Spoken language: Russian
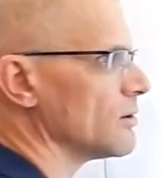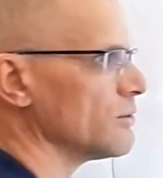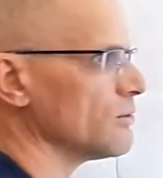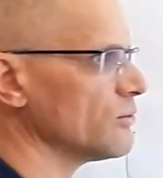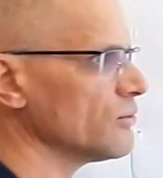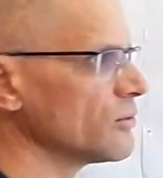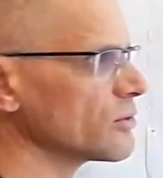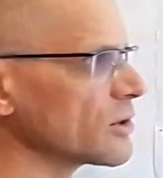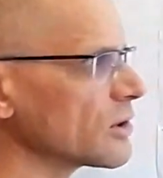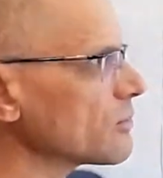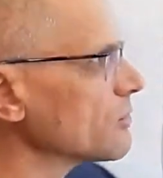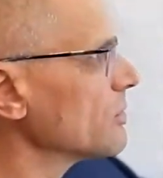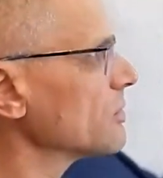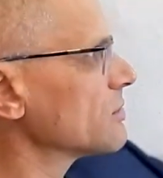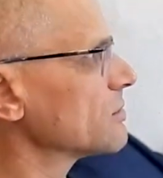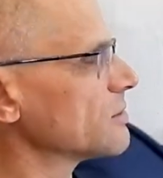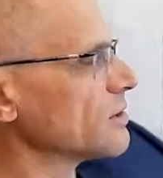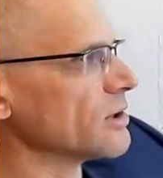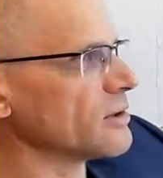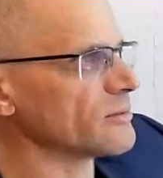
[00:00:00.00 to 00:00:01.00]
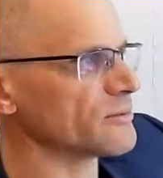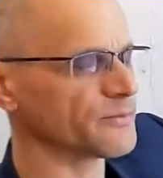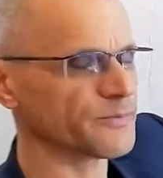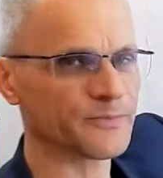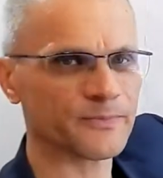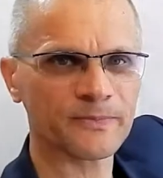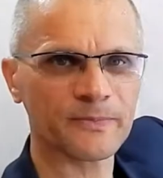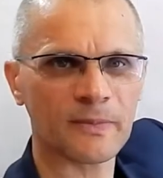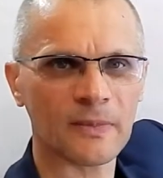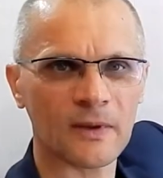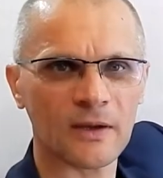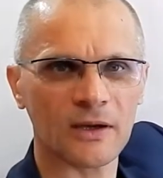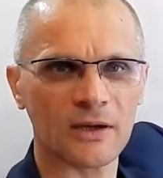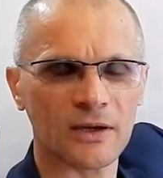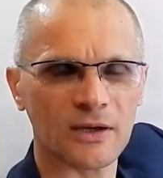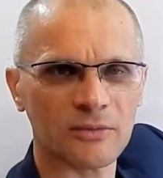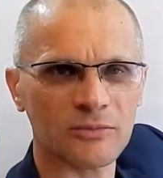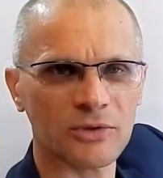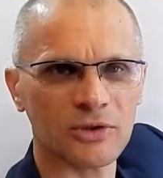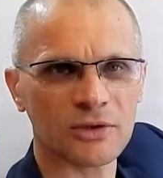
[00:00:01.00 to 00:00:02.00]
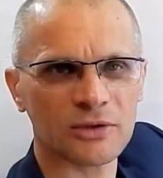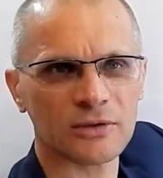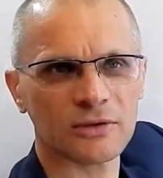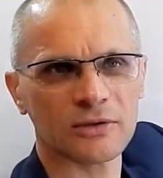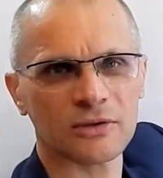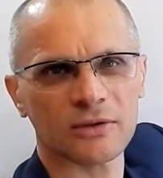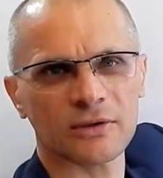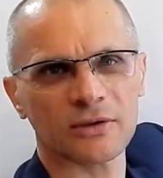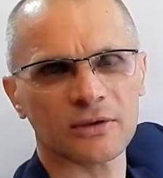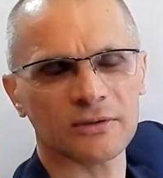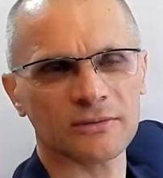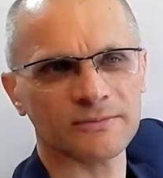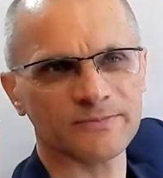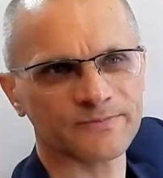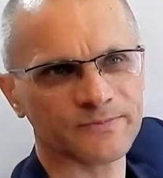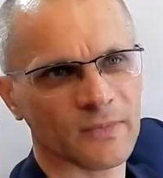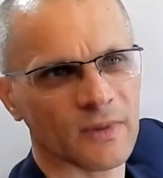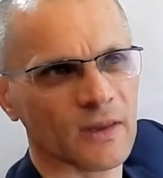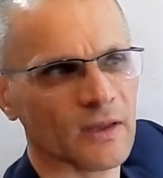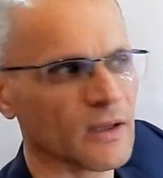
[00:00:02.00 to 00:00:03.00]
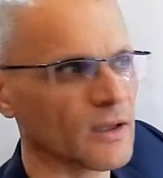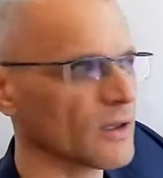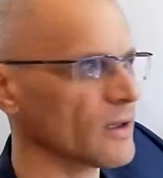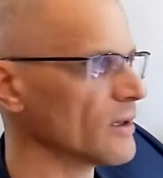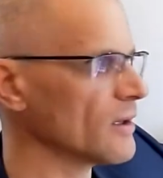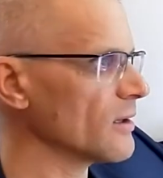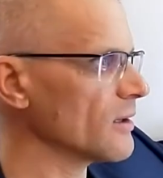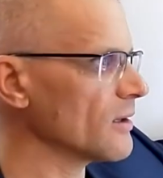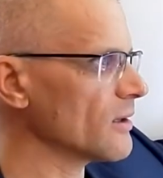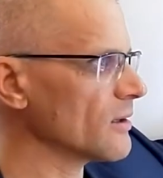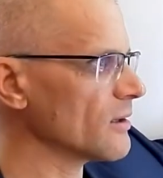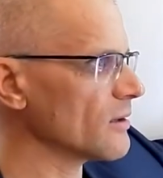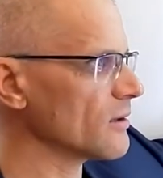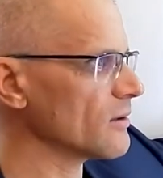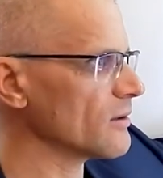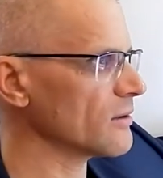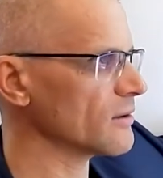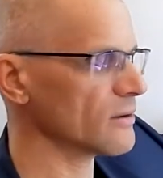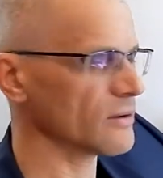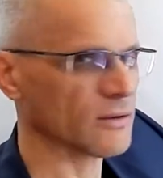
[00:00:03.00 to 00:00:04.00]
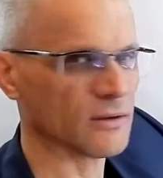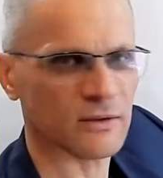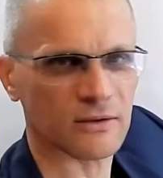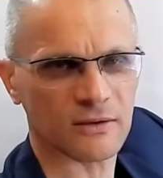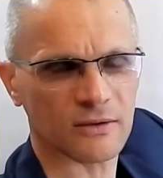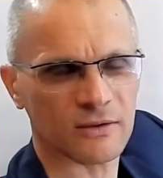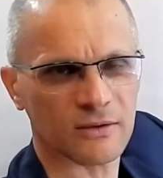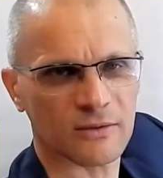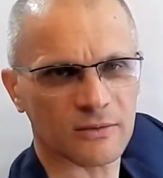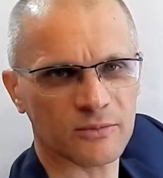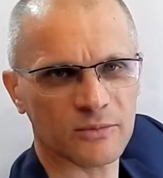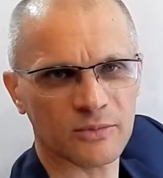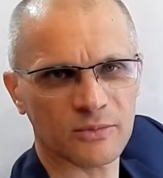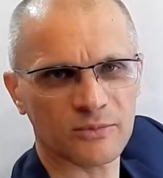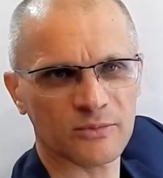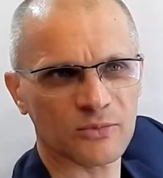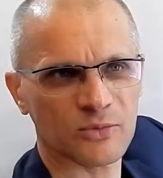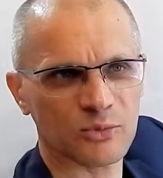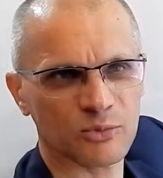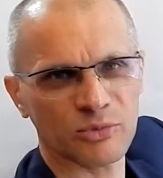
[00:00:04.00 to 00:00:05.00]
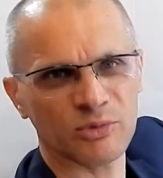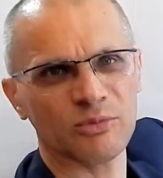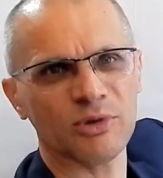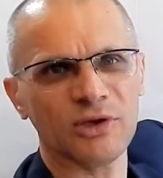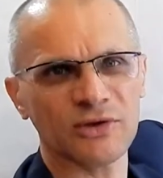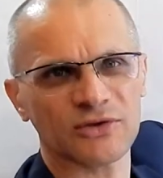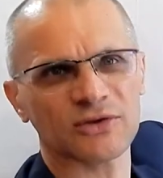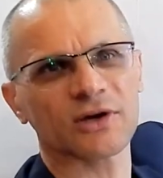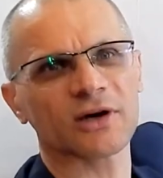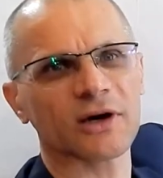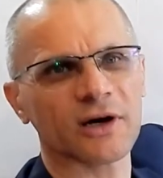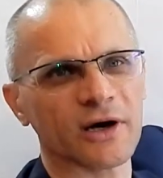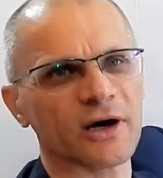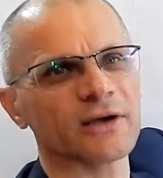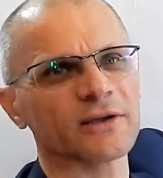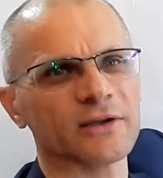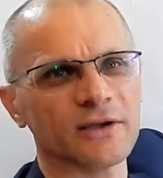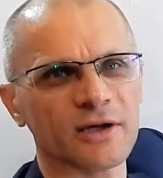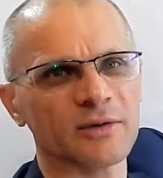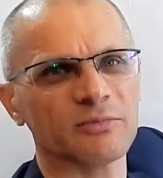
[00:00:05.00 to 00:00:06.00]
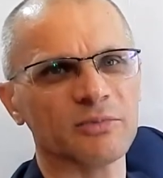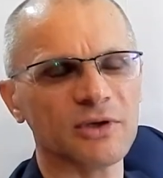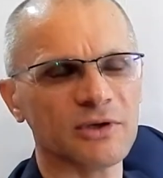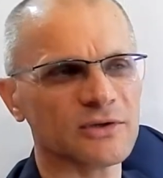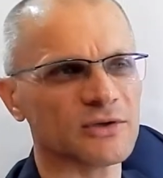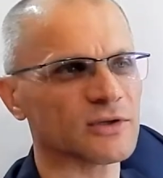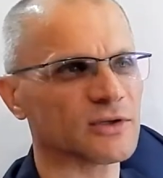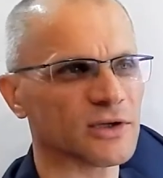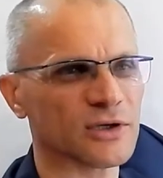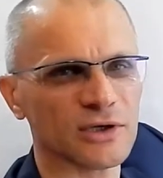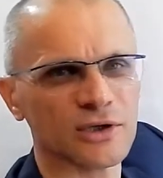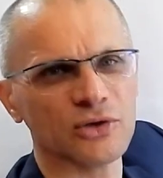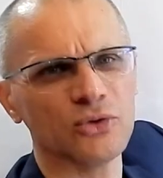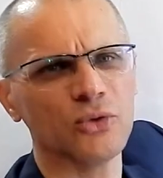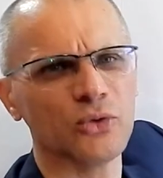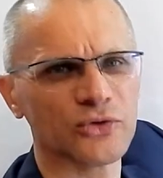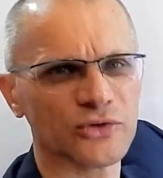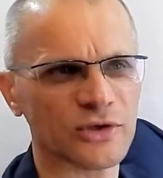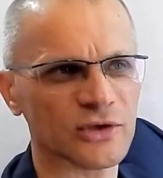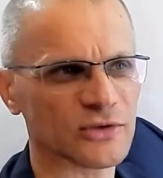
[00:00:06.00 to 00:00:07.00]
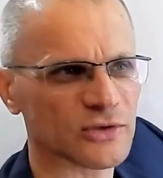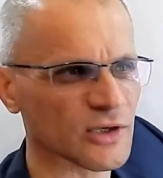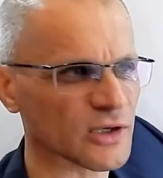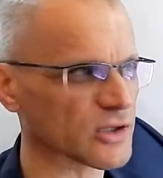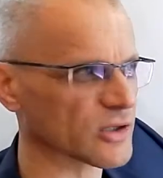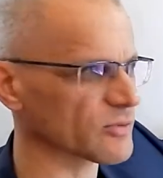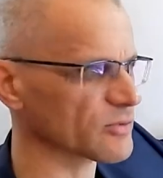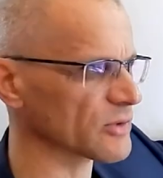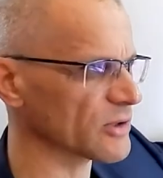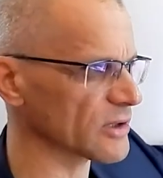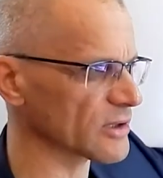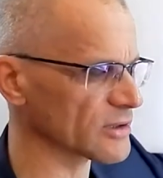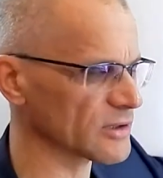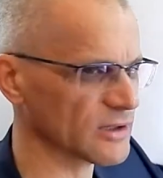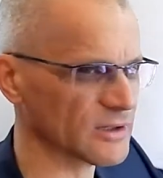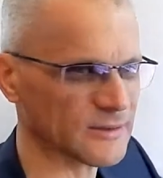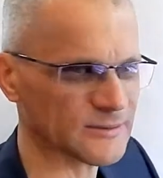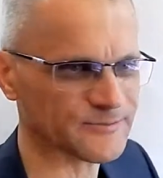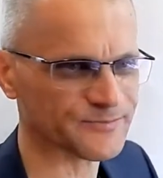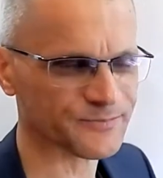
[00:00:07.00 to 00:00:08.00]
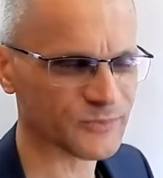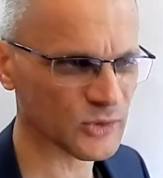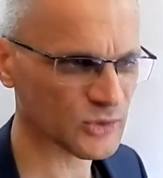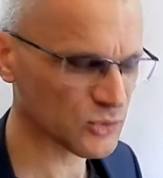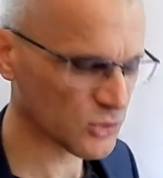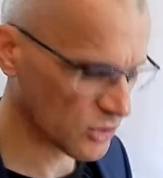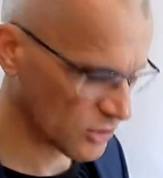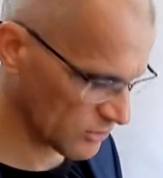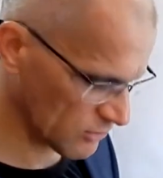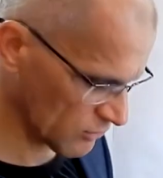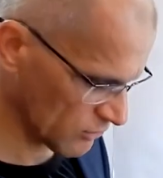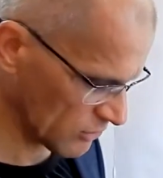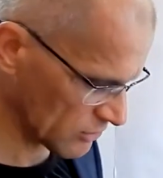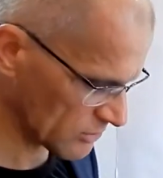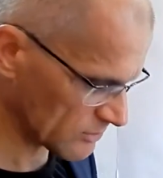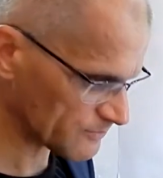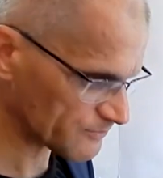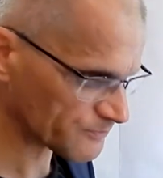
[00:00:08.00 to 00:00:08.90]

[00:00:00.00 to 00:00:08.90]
Ну и какой-то там э, мир... Э, э, мистика какая-то, мистика, иллюзия, скажем так, да, существует.